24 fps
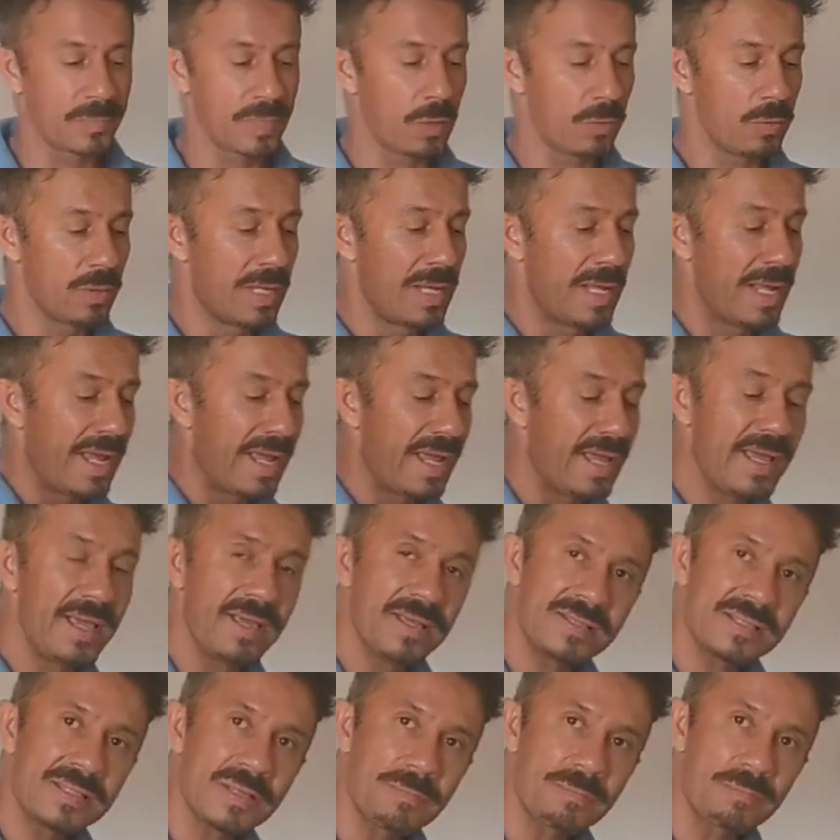Então, é
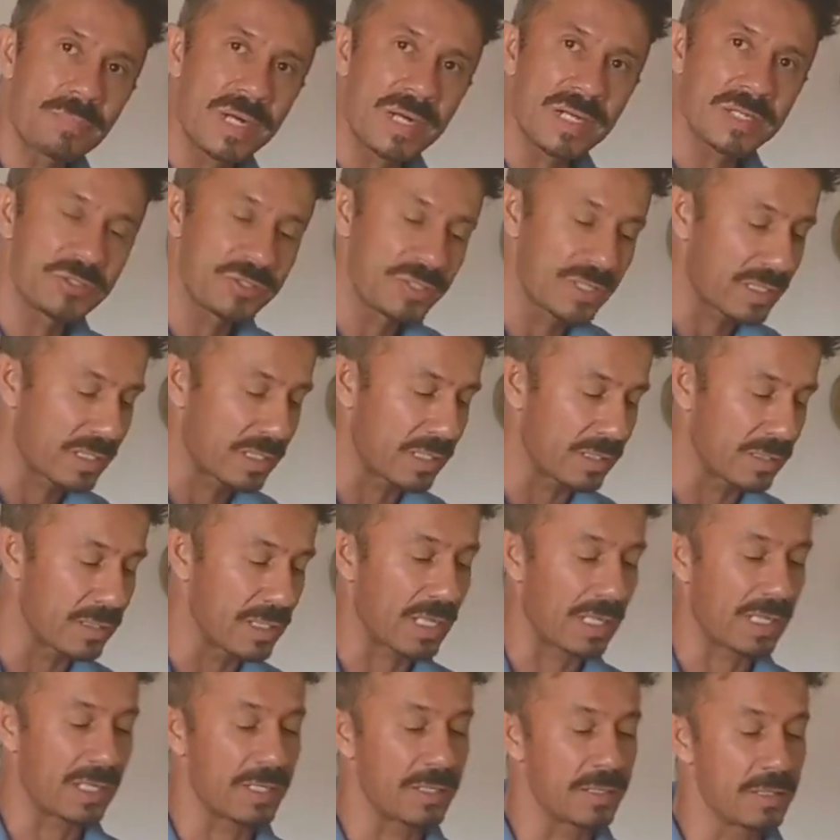essa parte aqui
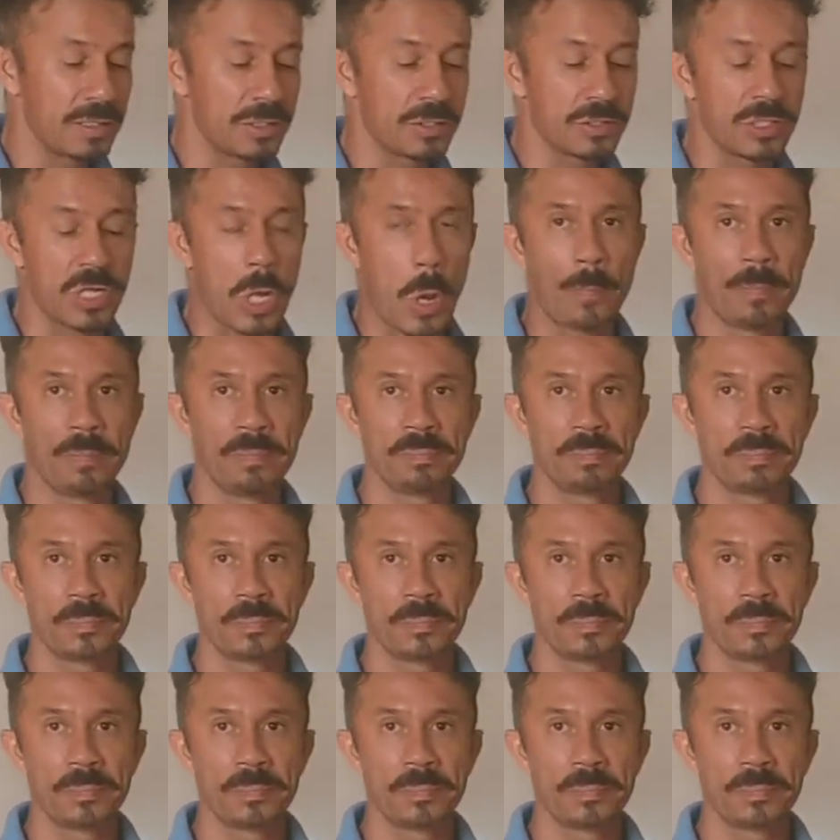da laranja